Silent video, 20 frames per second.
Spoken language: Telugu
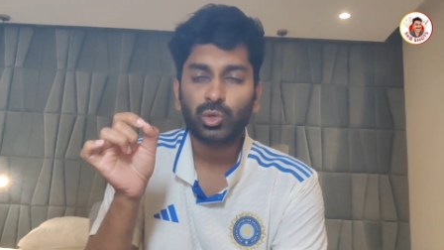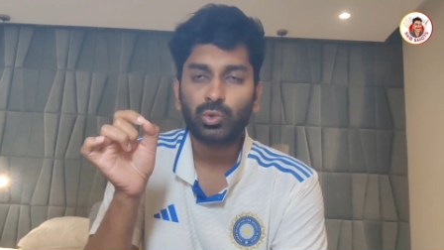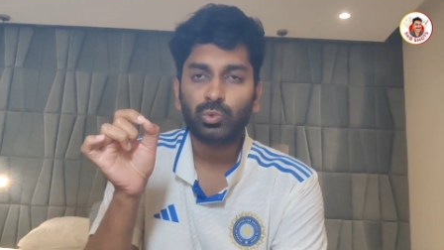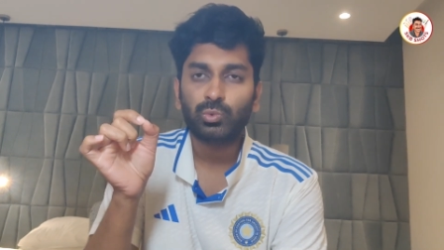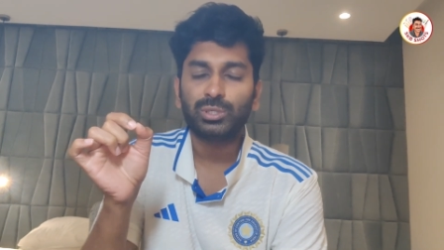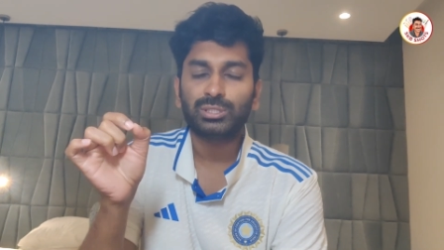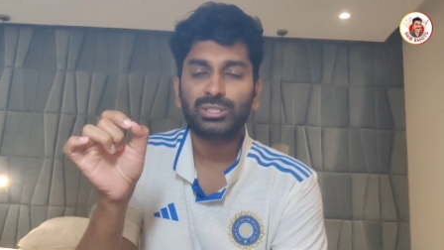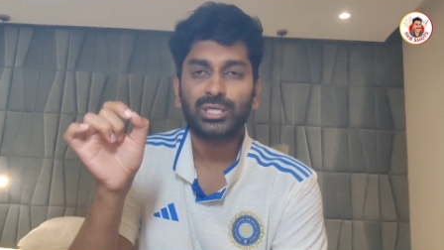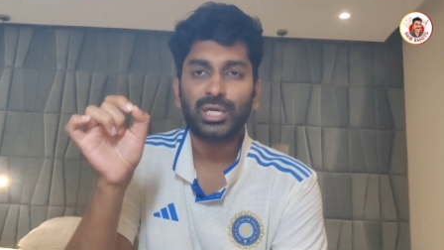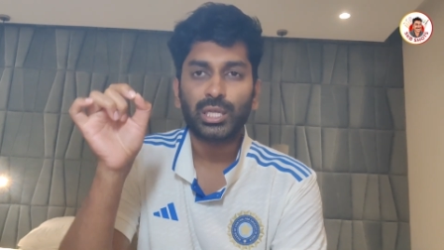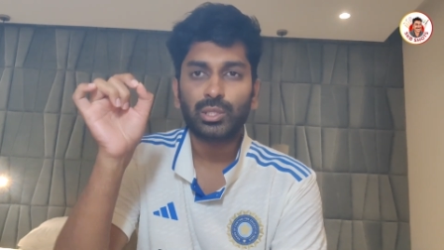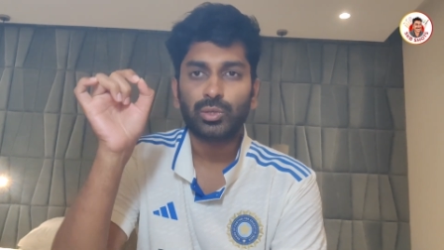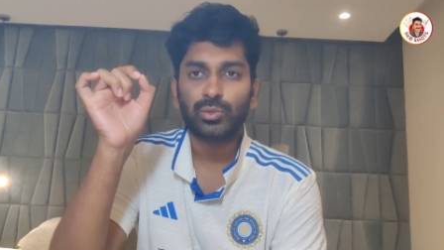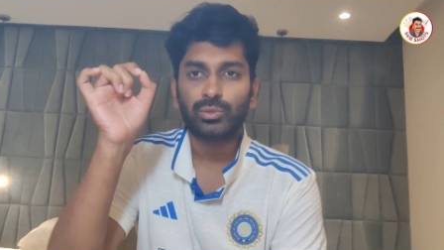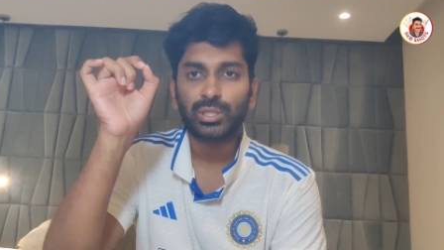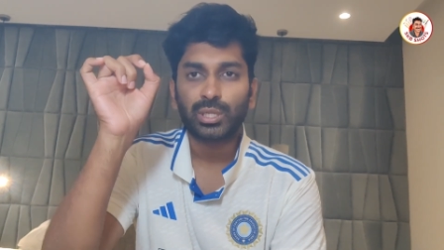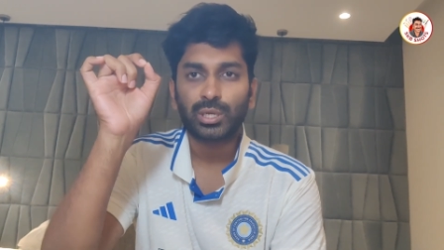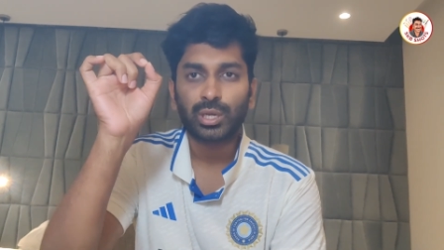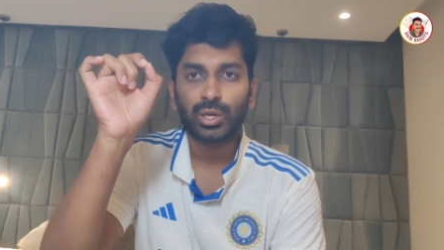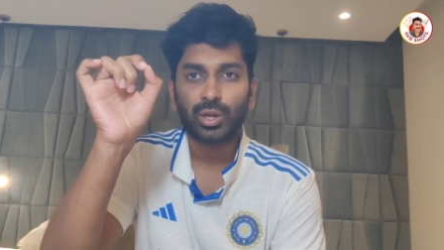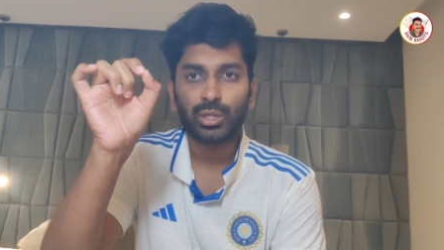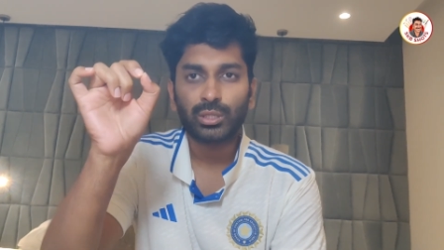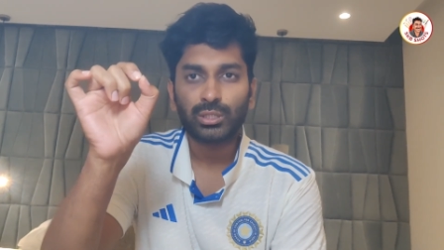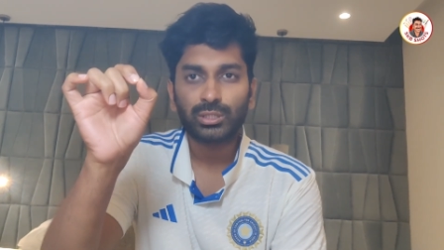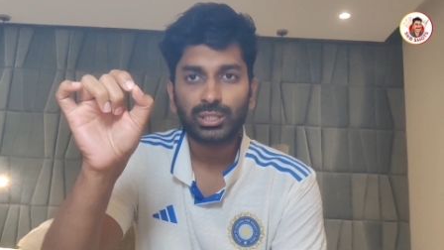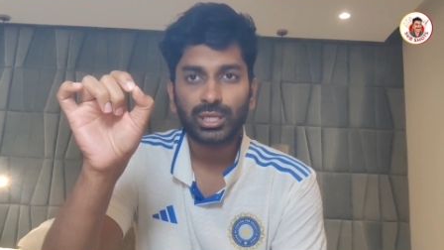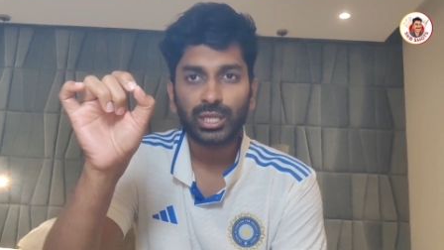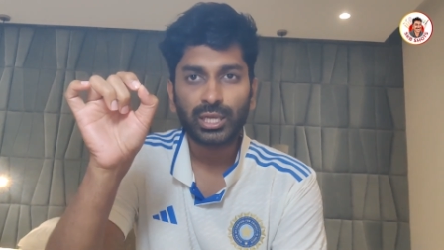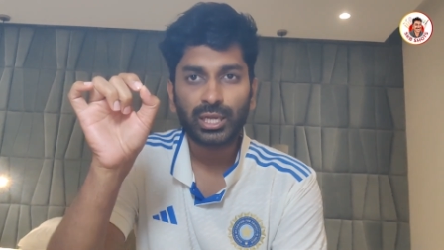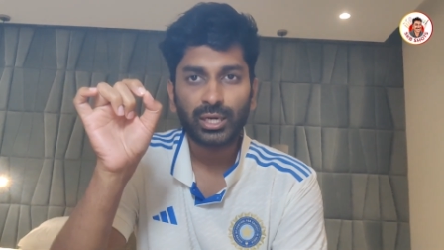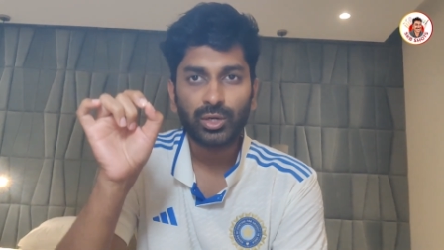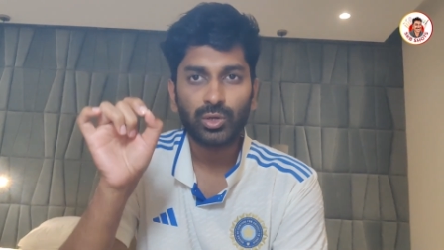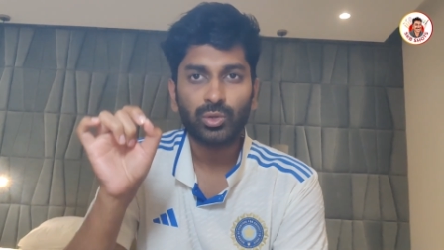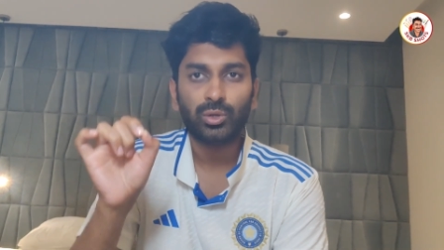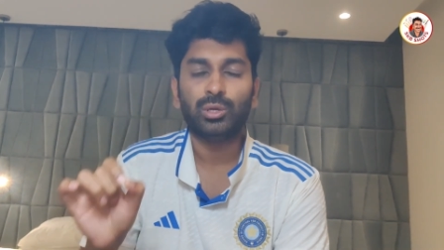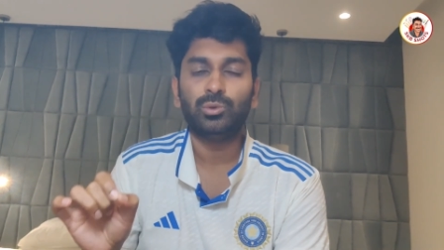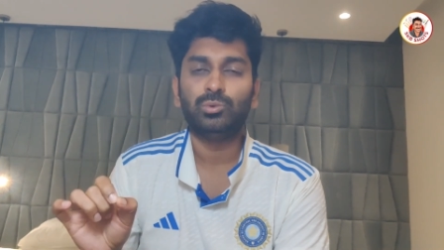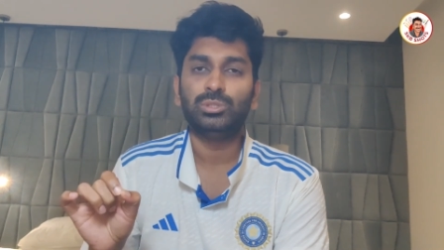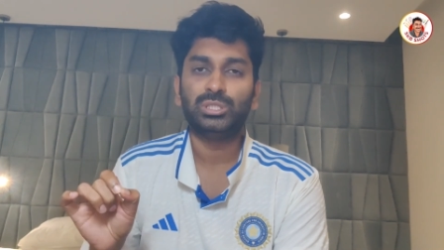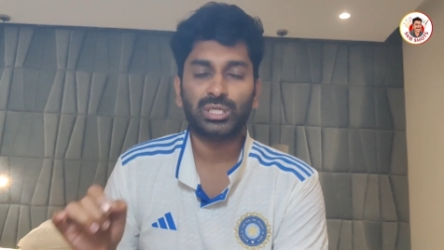ఎక్కువ శాతం తనని నాన్ స్ట్రైక్
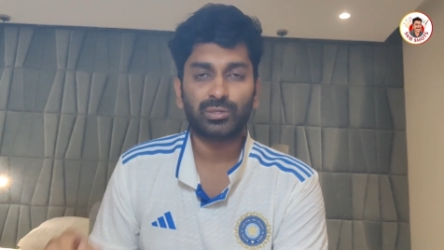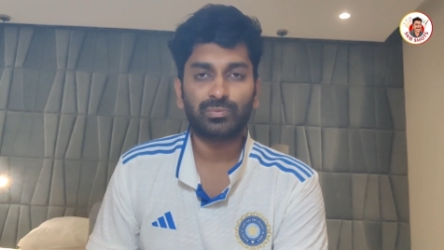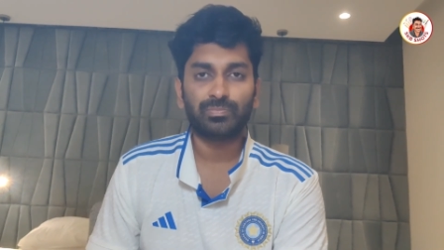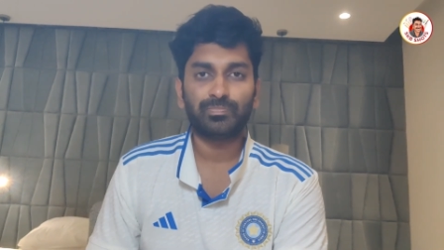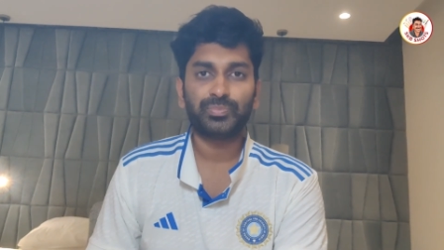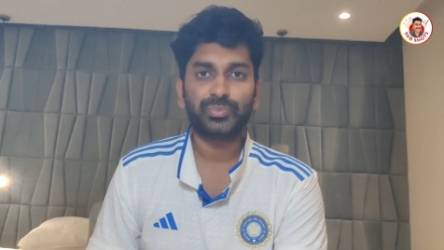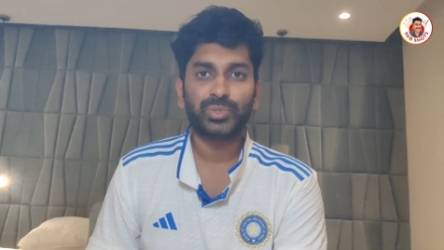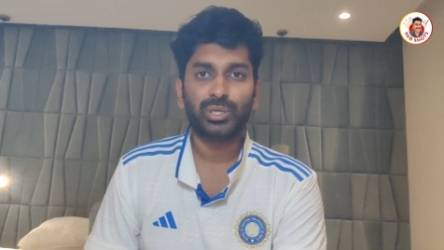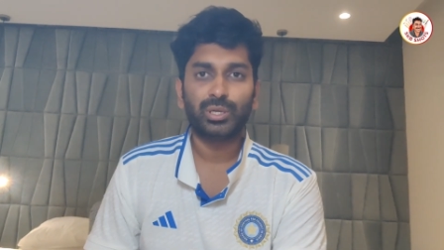ఎండ్లోనే ఉంచారు